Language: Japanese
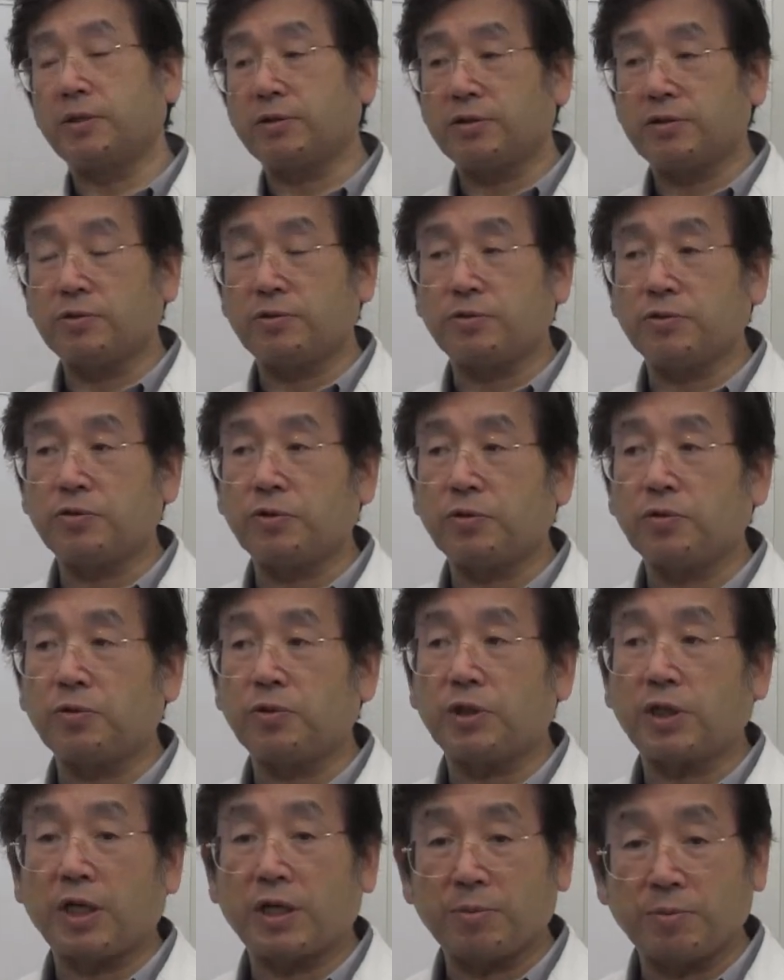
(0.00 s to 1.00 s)
で通常
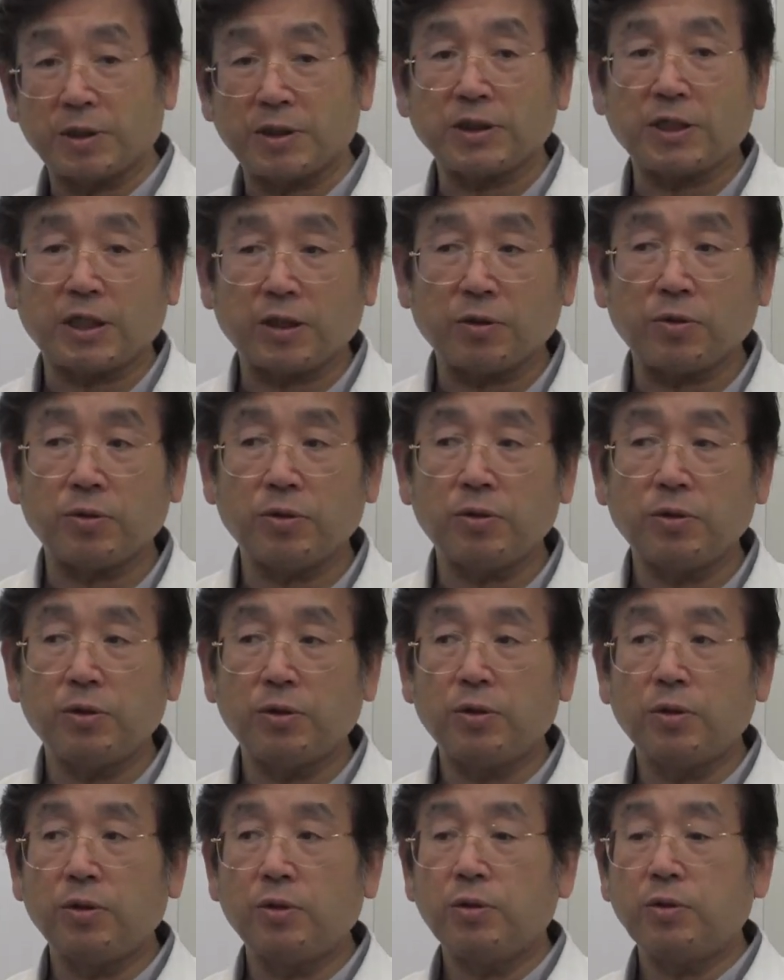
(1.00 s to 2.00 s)
通りやりましたと
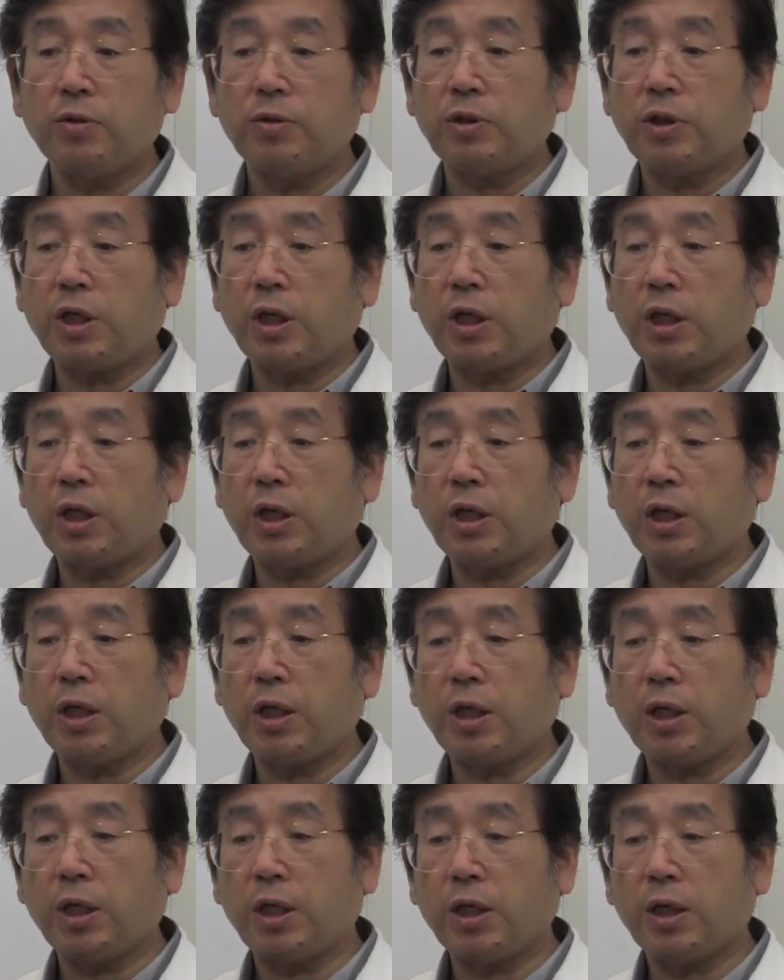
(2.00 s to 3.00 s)

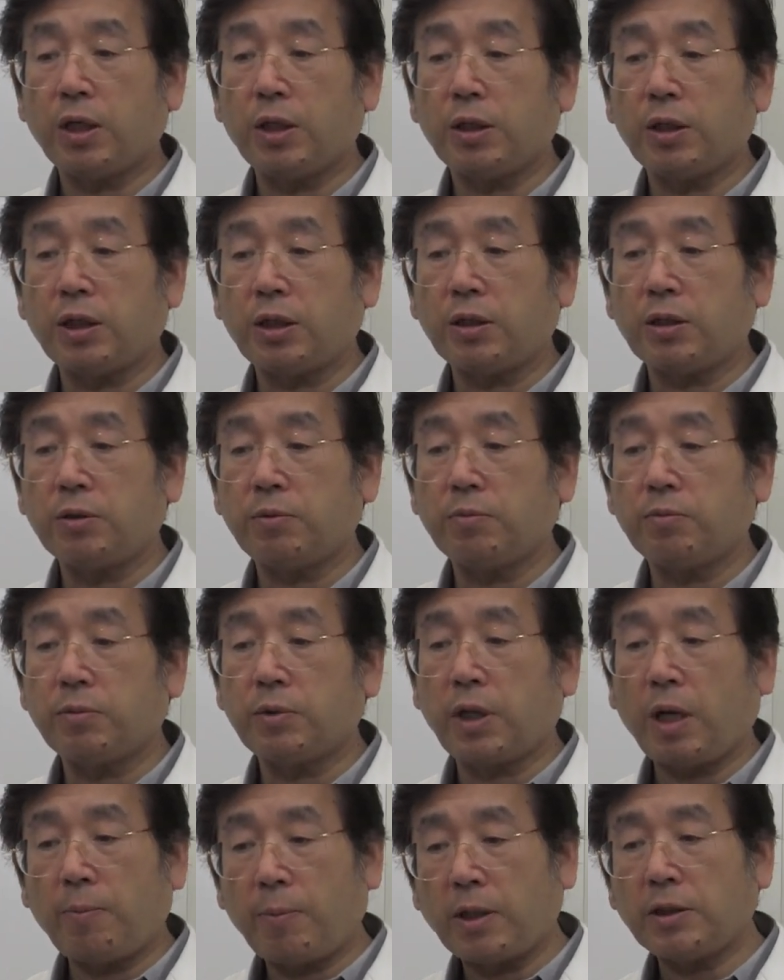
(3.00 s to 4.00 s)
で
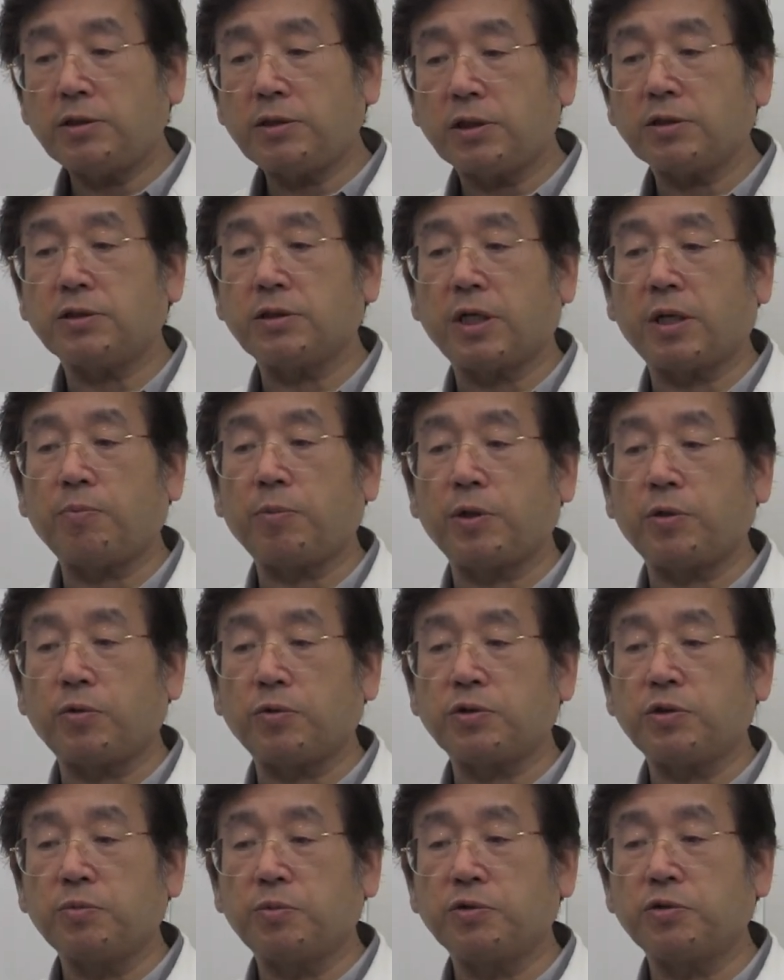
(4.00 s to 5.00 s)
たまにですねやっぱり
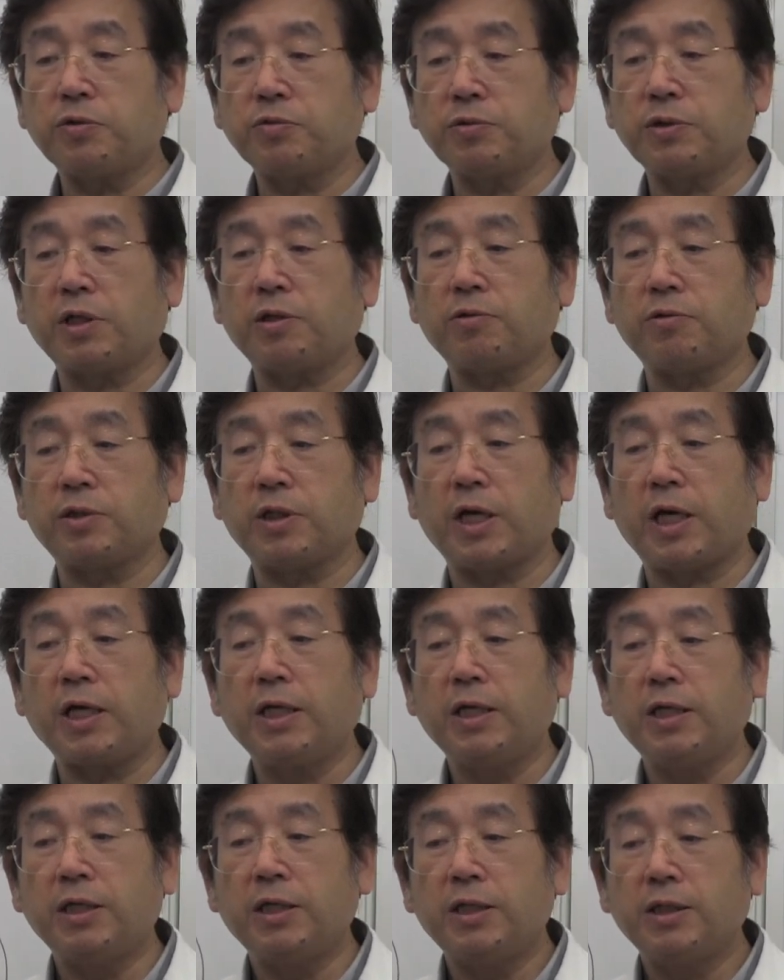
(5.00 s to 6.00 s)
どうしても遅くなので
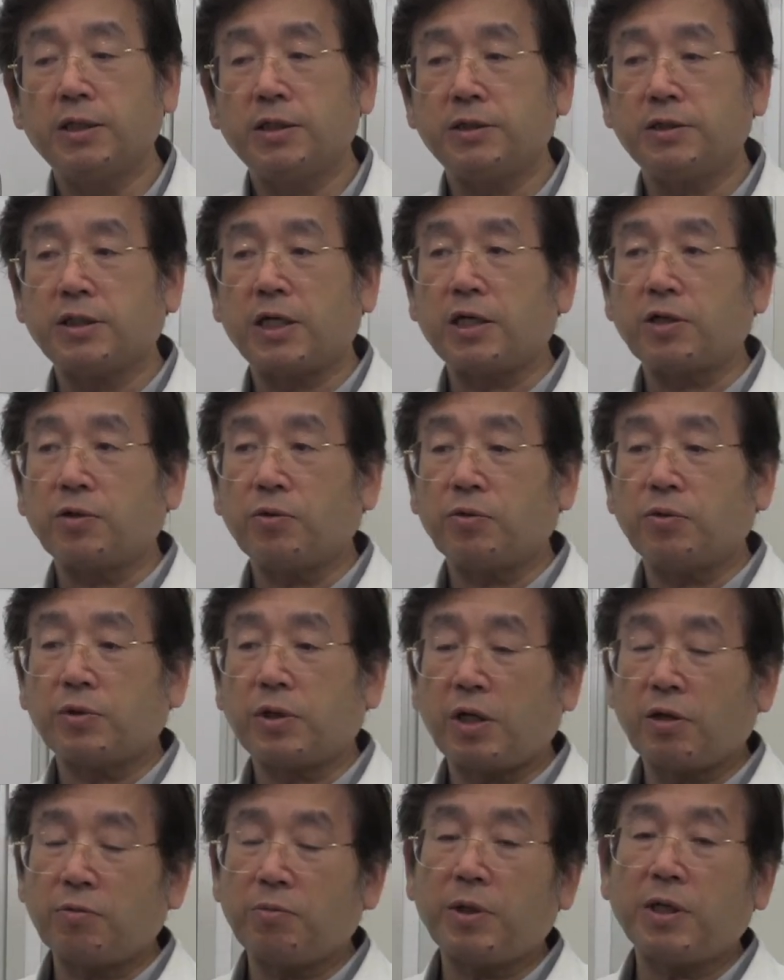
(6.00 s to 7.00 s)
残業
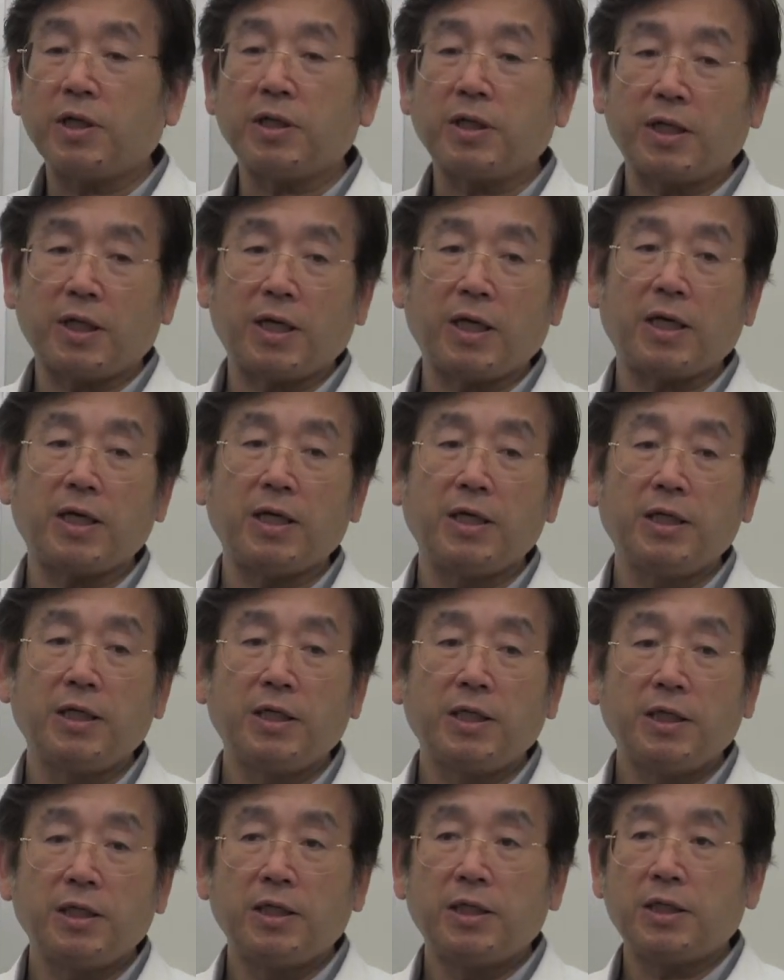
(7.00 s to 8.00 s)
を頼まれて、
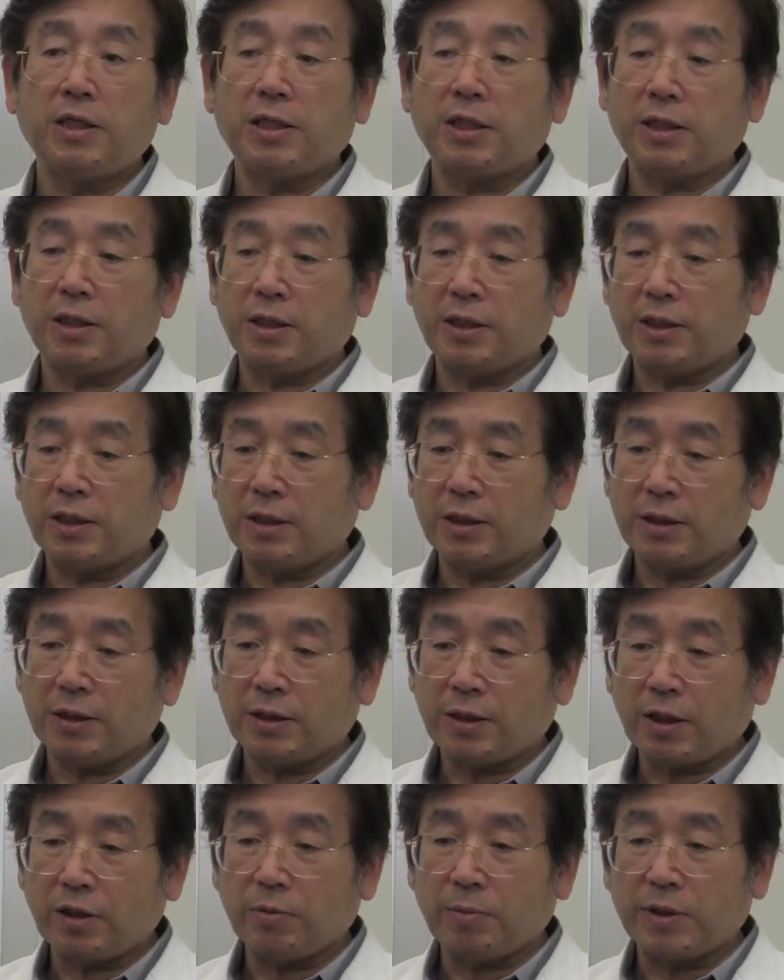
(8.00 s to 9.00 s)

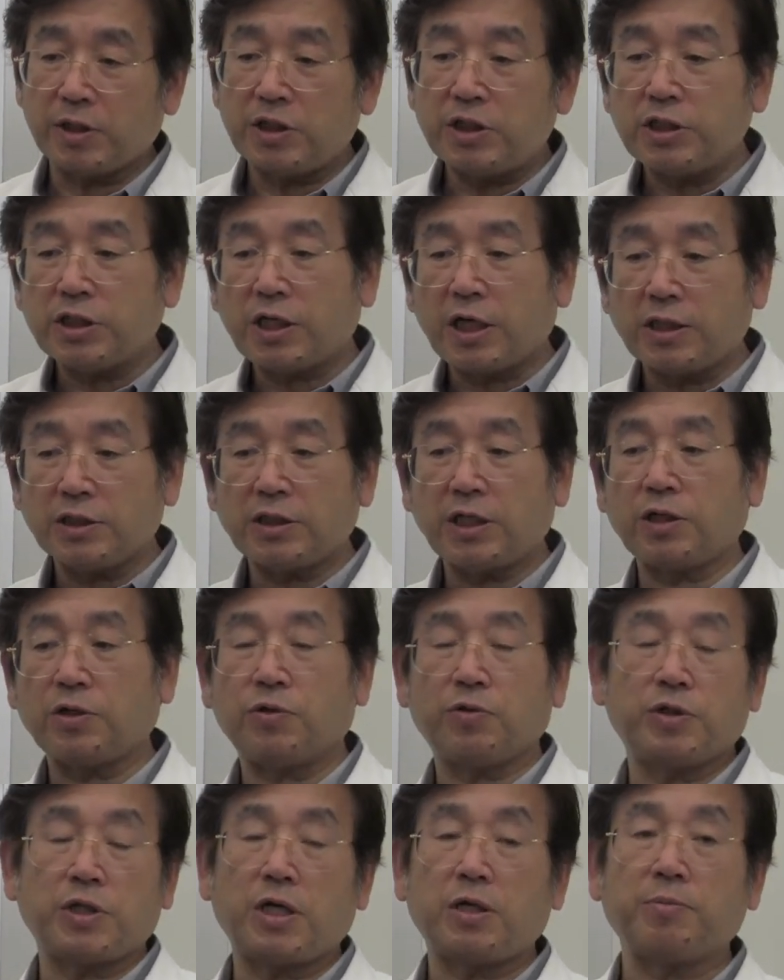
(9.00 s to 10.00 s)
えー、例えば2時間残
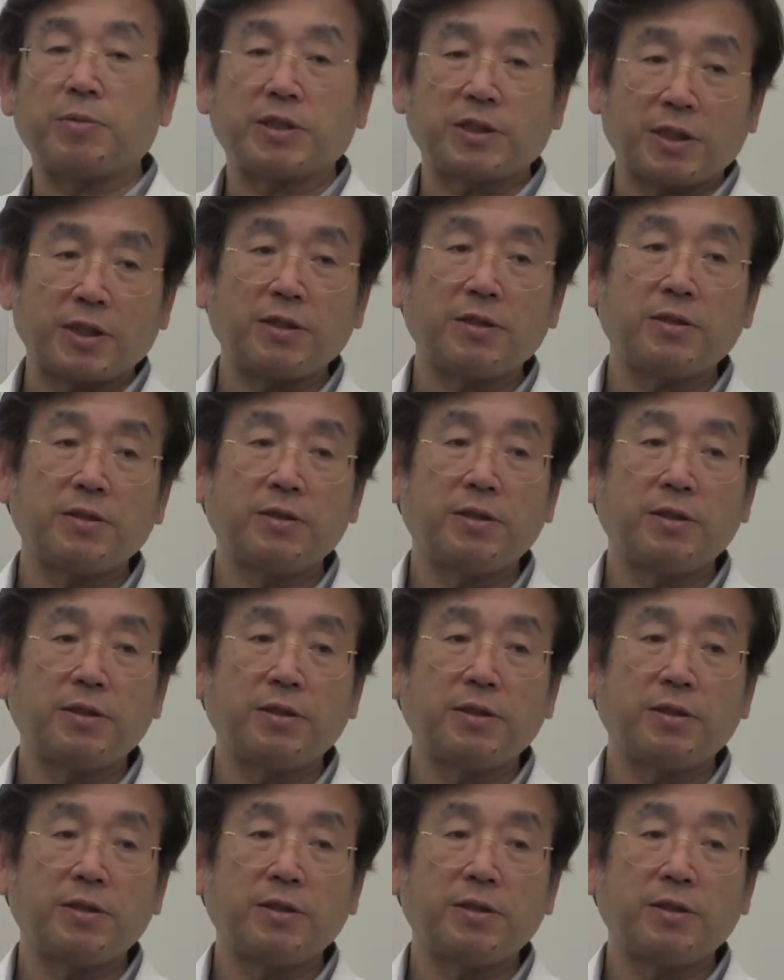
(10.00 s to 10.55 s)
業をやりました